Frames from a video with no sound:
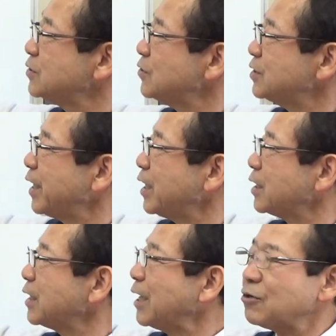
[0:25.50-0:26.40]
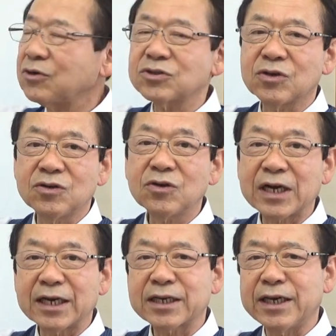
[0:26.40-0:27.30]
そして学校等の
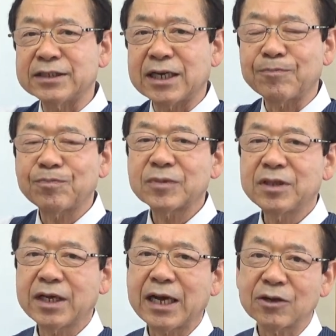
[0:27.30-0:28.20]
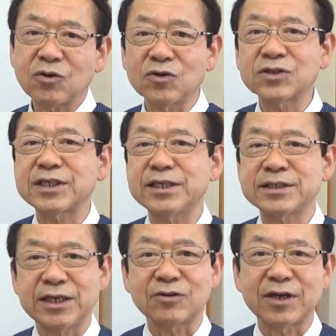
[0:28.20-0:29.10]
関係者で学校の先
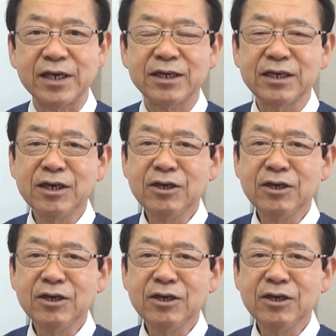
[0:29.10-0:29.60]
生とかね